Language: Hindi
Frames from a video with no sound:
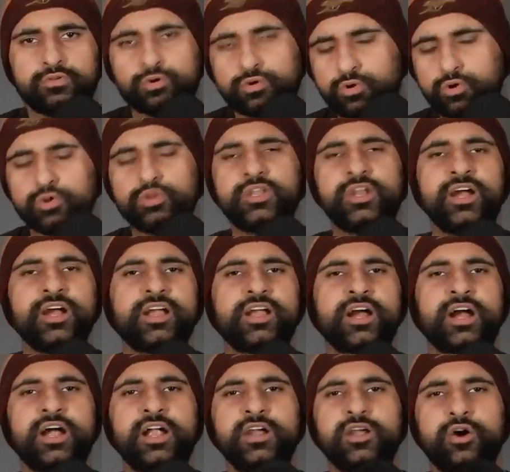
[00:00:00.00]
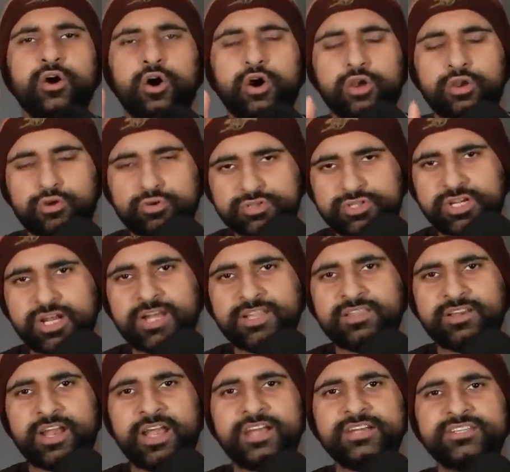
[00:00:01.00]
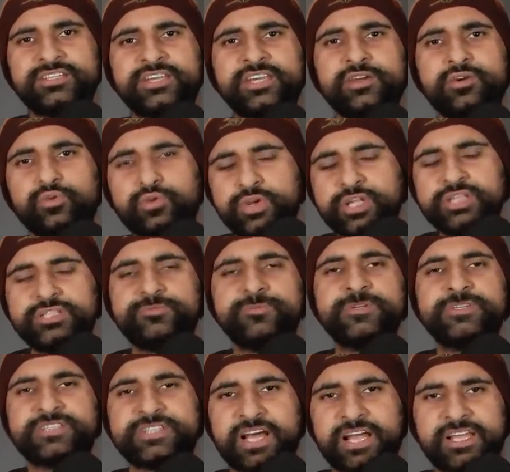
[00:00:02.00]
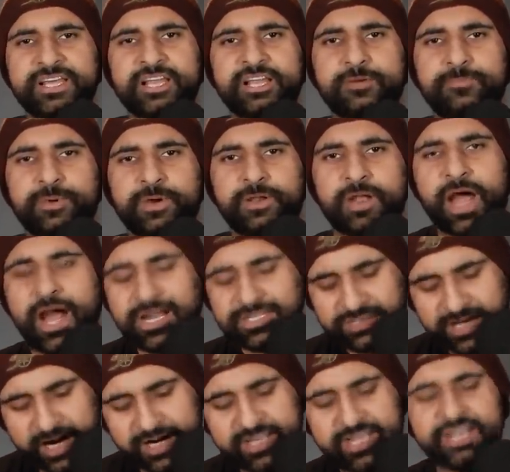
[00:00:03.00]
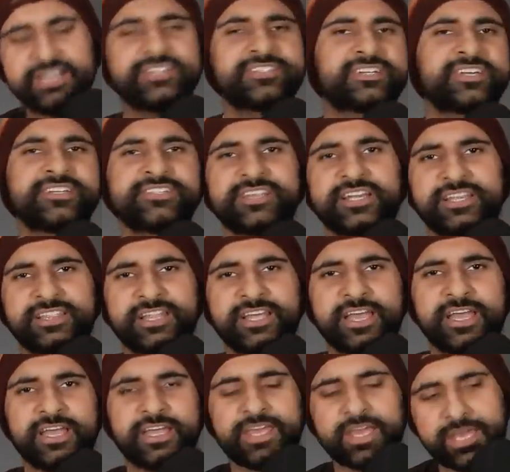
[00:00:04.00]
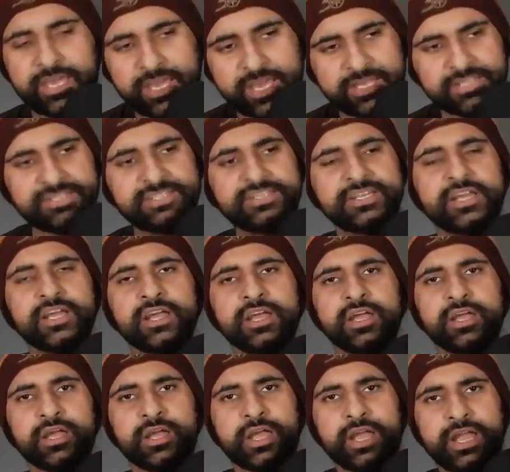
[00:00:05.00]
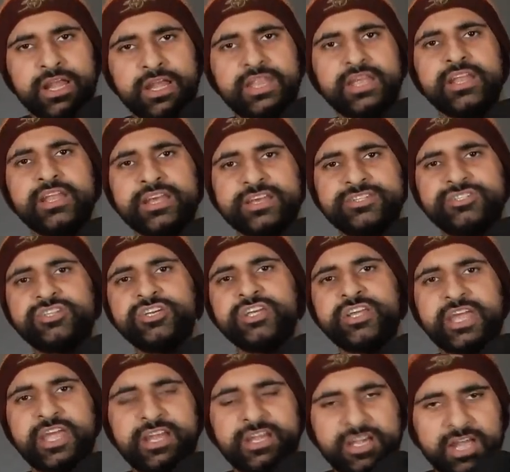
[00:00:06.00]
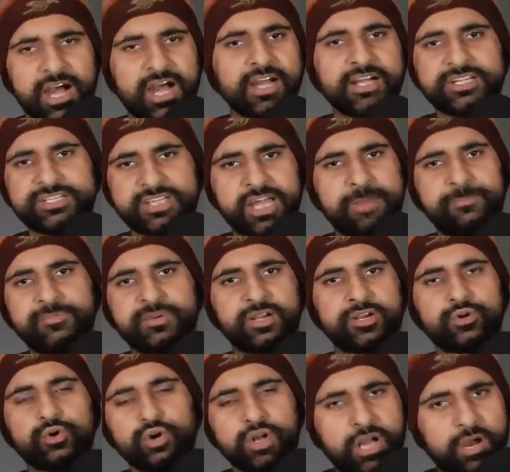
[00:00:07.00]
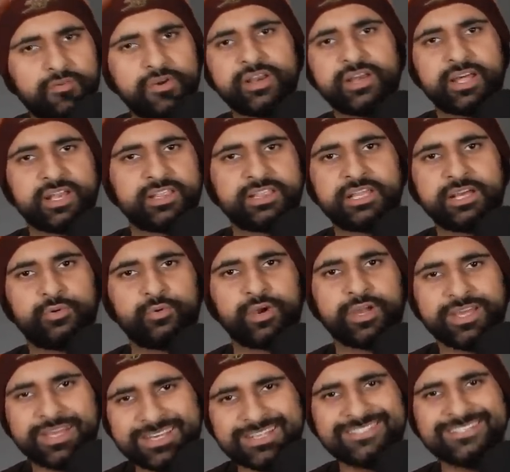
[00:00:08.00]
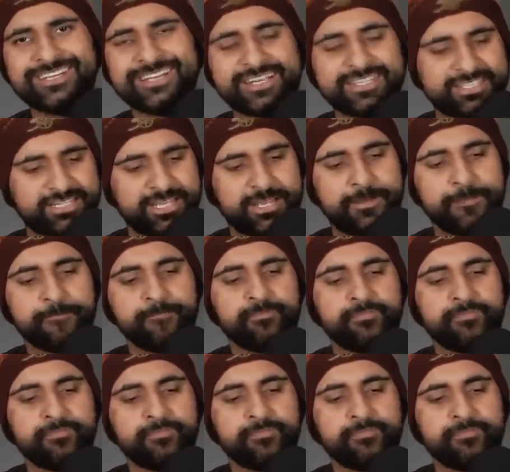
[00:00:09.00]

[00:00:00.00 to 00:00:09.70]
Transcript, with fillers: तो गोदरा कांड और गुजरात राइट्स की 19वीं सालगिरह पर आज आइए डिस्कस करते हैं कि इस इंडियन हिस्ट्री के डार्क चैप्टर को कवर करते हुए किस तरह से